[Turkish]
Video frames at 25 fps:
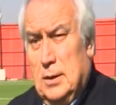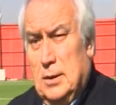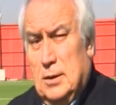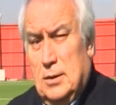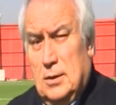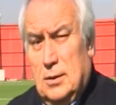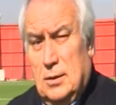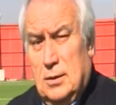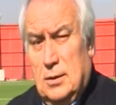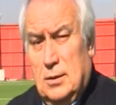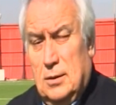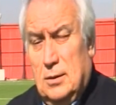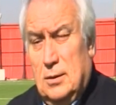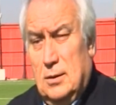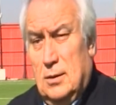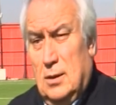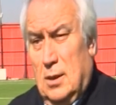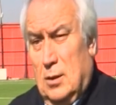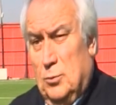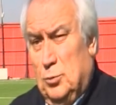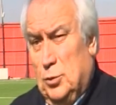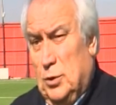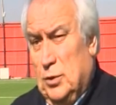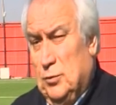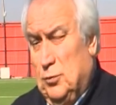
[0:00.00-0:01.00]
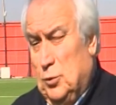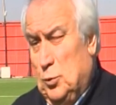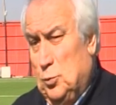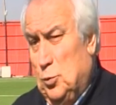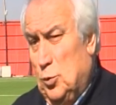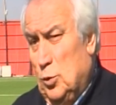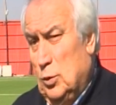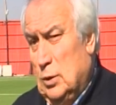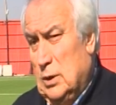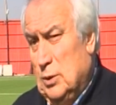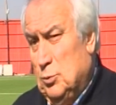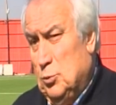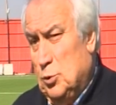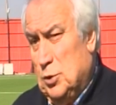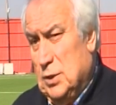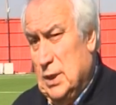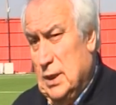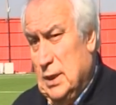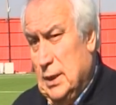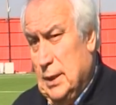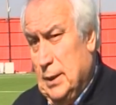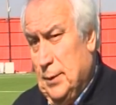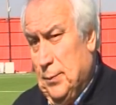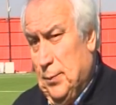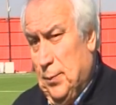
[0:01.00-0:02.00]
E, Ampute Futbol'da bu
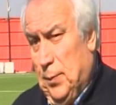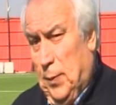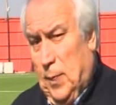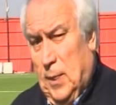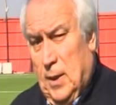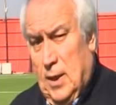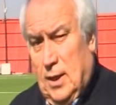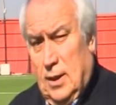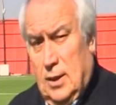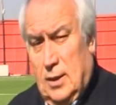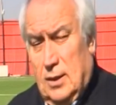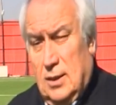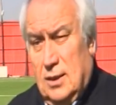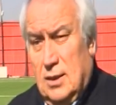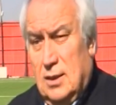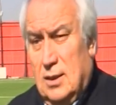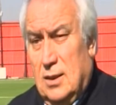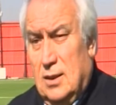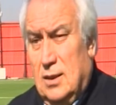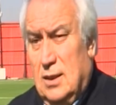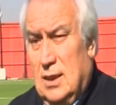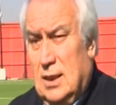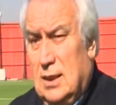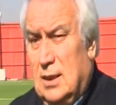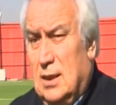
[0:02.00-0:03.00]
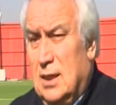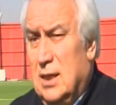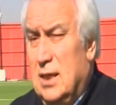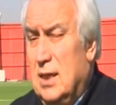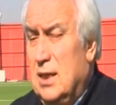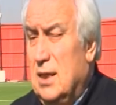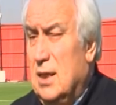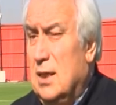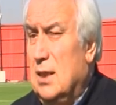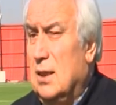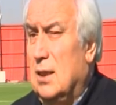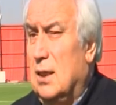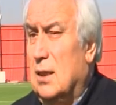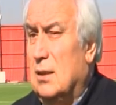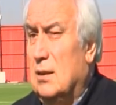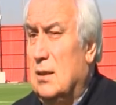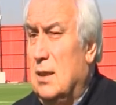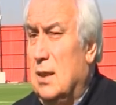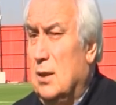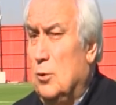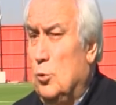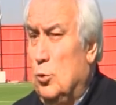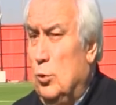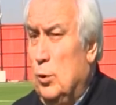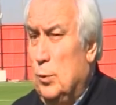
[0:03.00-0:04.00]
sene e, liglere yeni
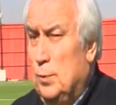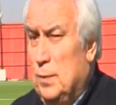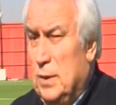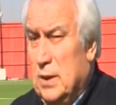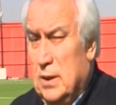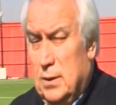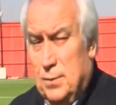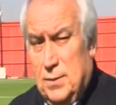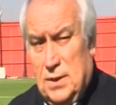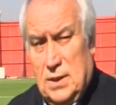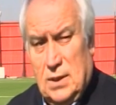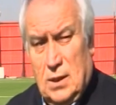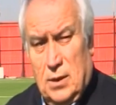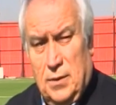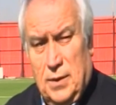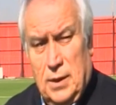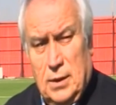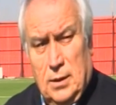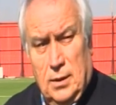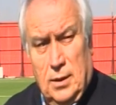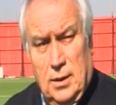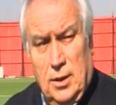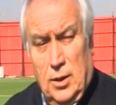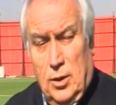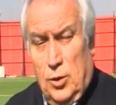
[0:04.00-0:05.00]
katılan kulüplerimiz de var.